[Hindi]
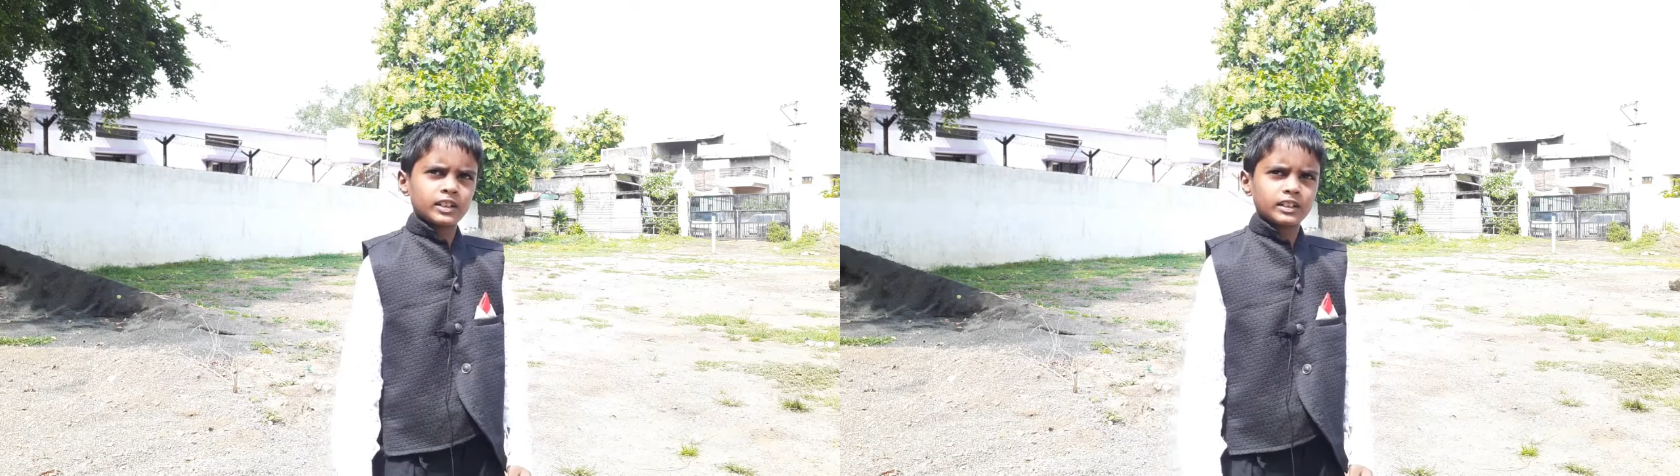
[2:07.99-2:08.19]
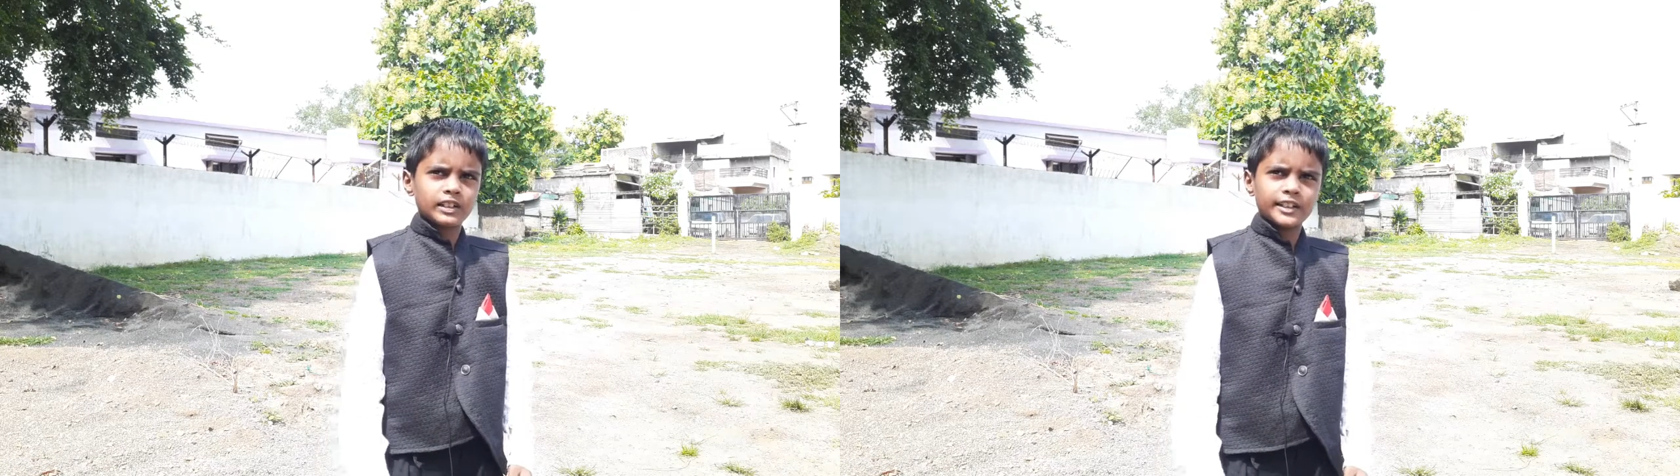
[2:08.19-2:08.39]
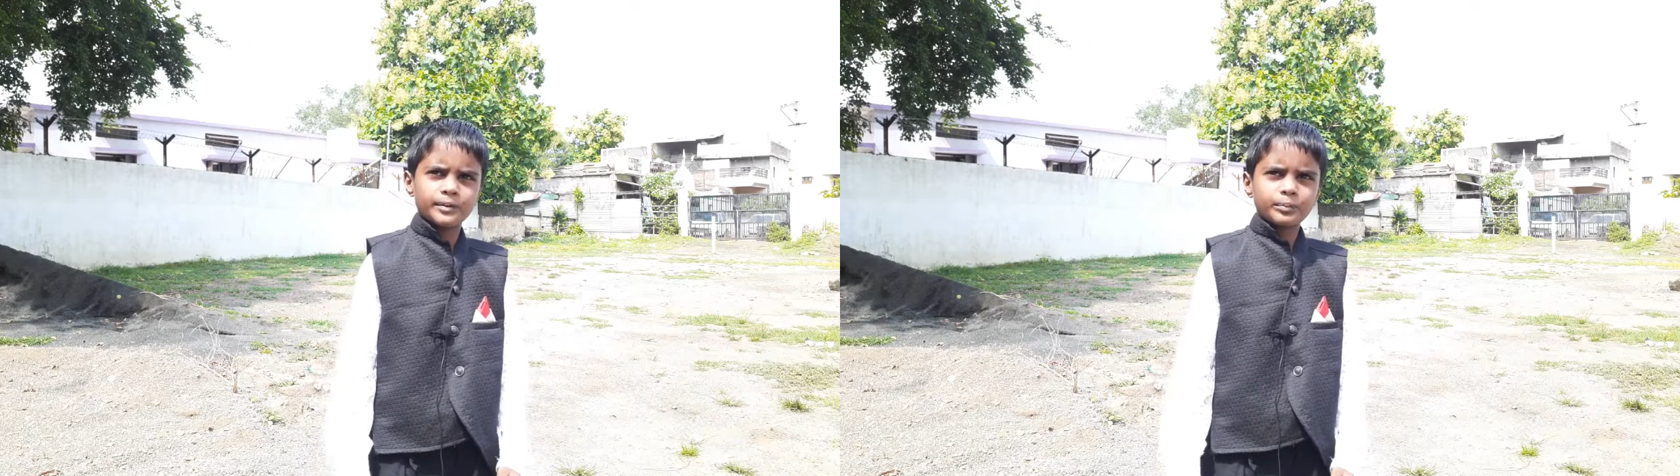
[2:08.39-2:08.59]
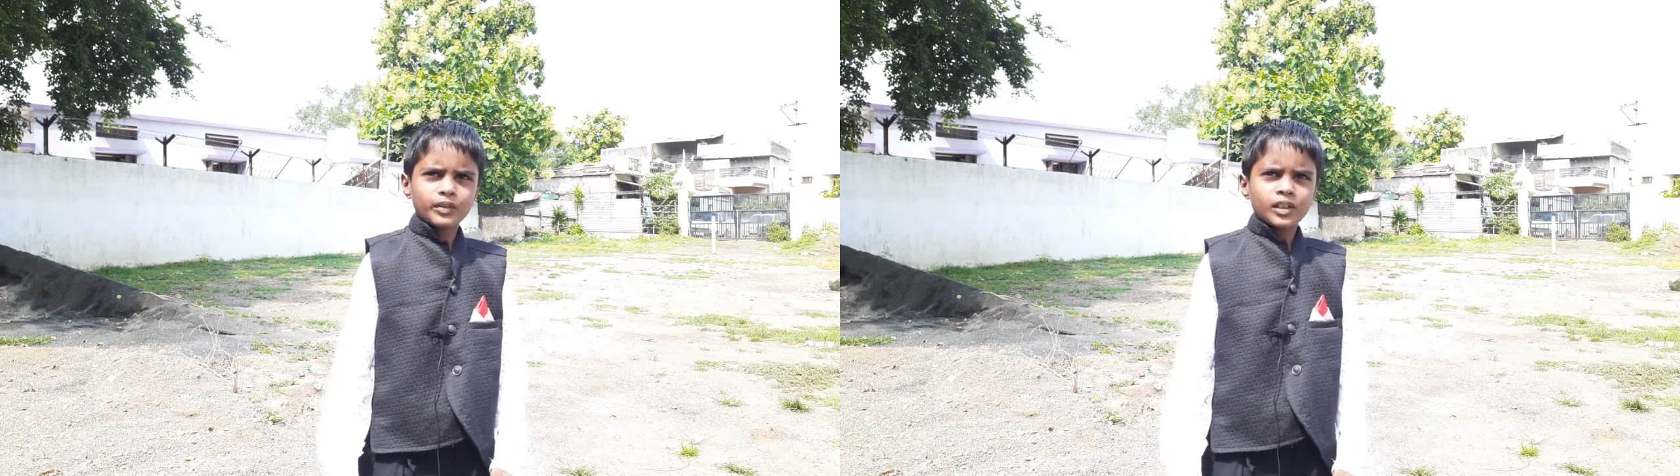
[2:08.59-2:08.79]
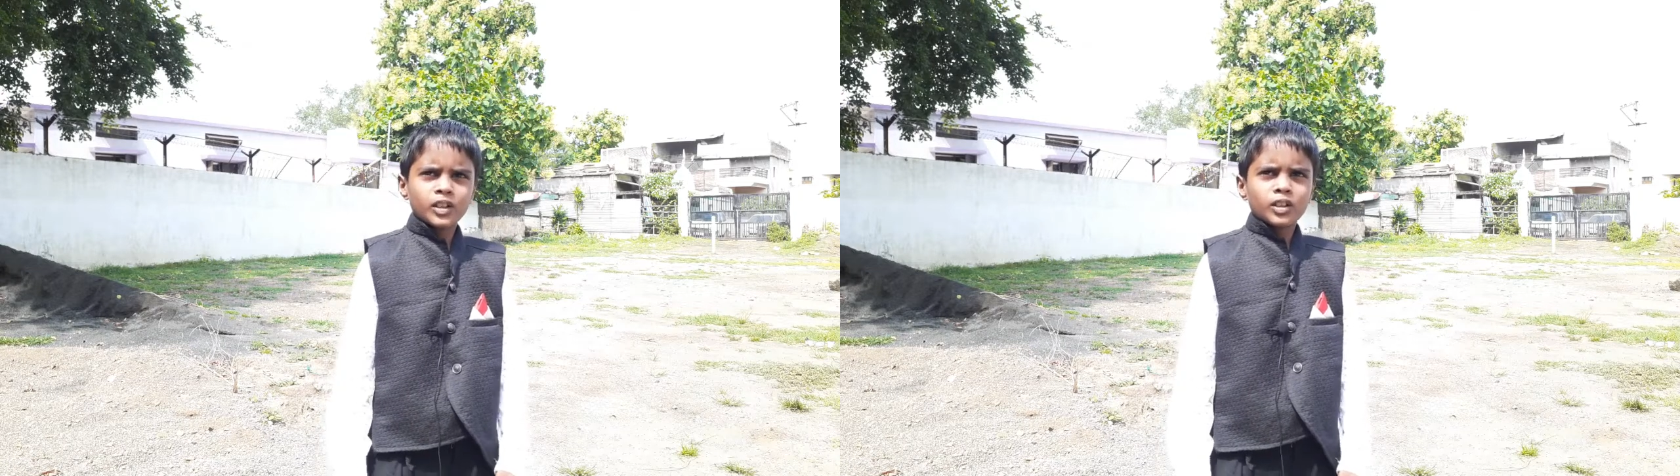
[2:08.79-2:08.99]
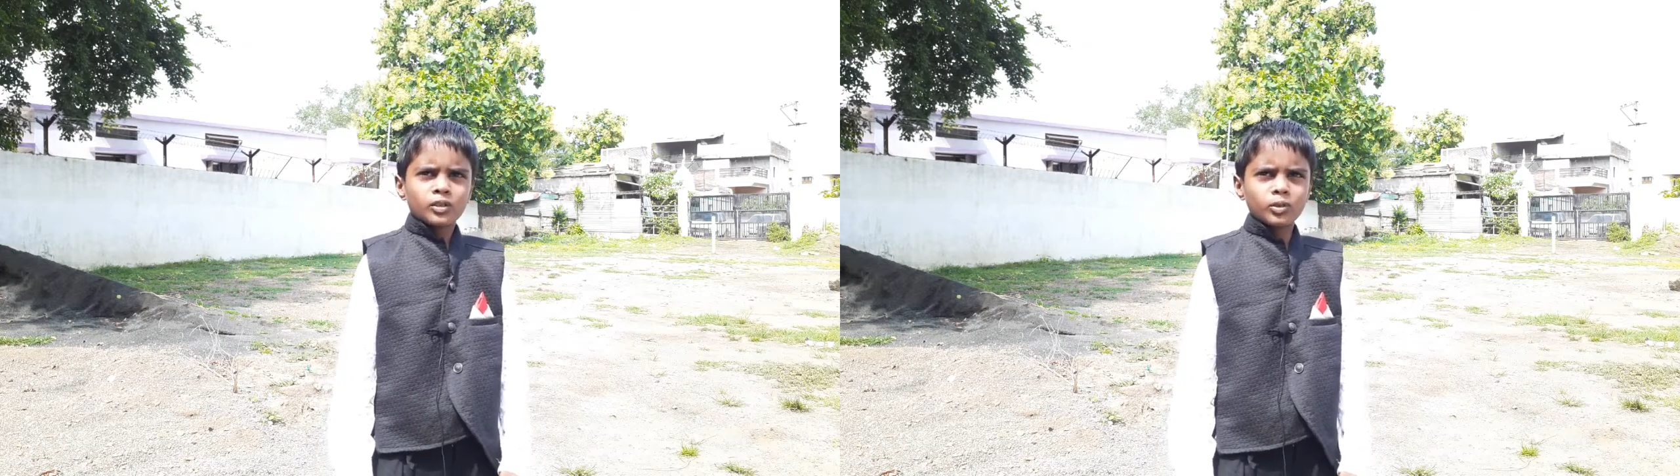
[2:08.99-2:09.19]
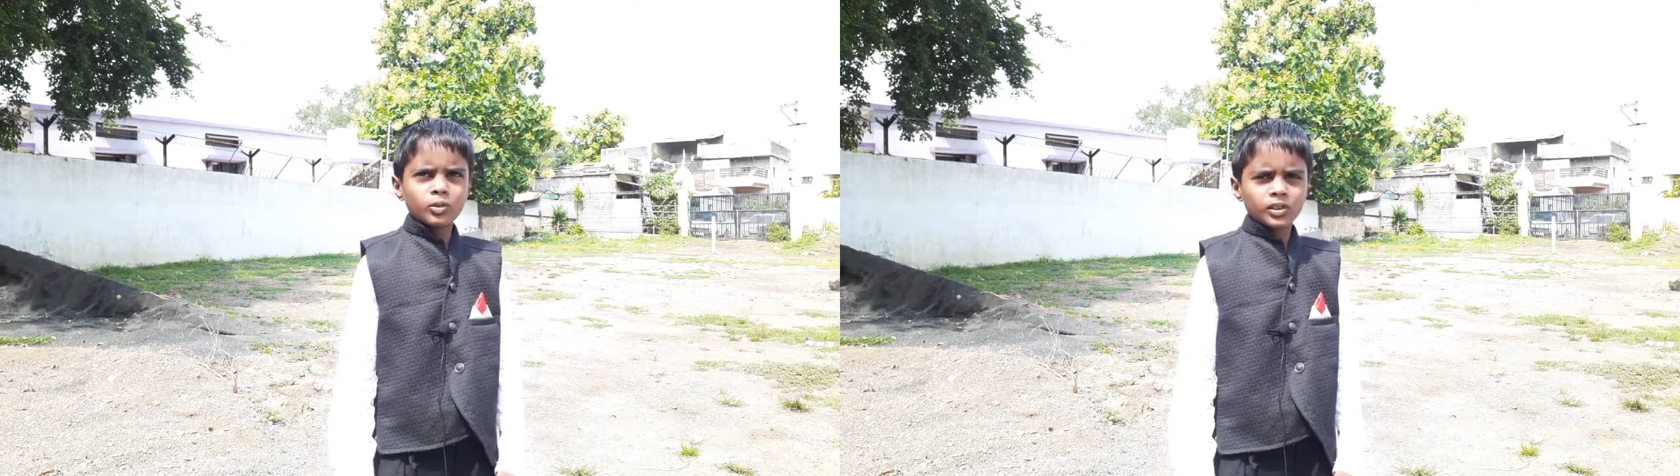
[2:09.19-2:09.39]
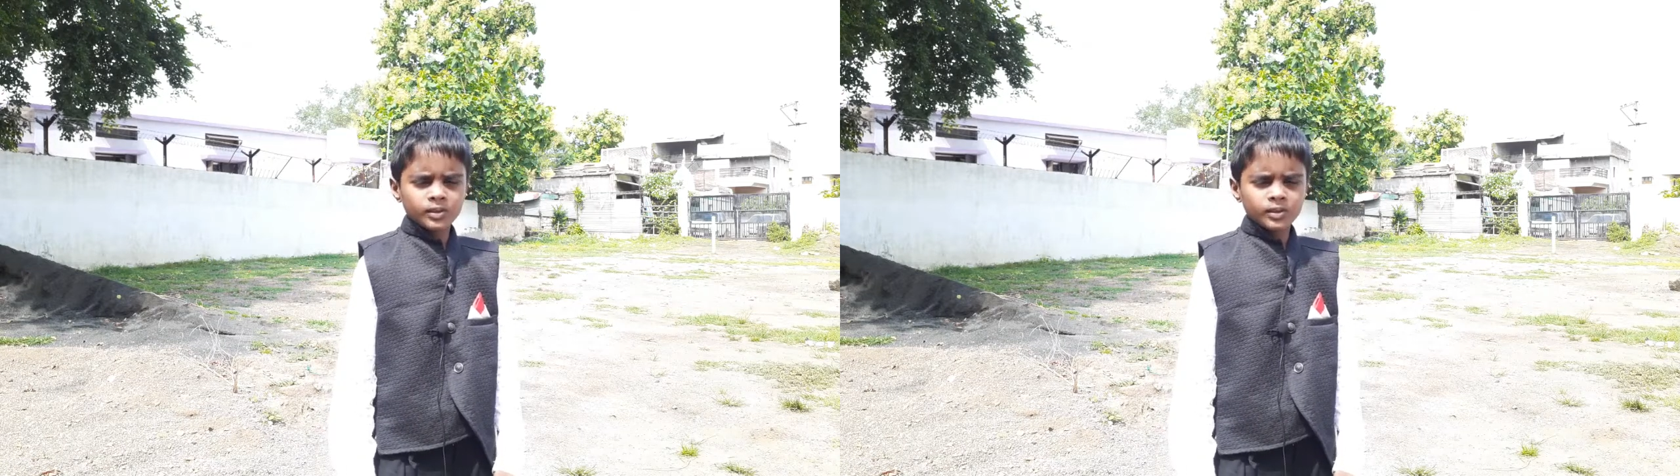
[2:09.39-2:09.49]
इसलिए तो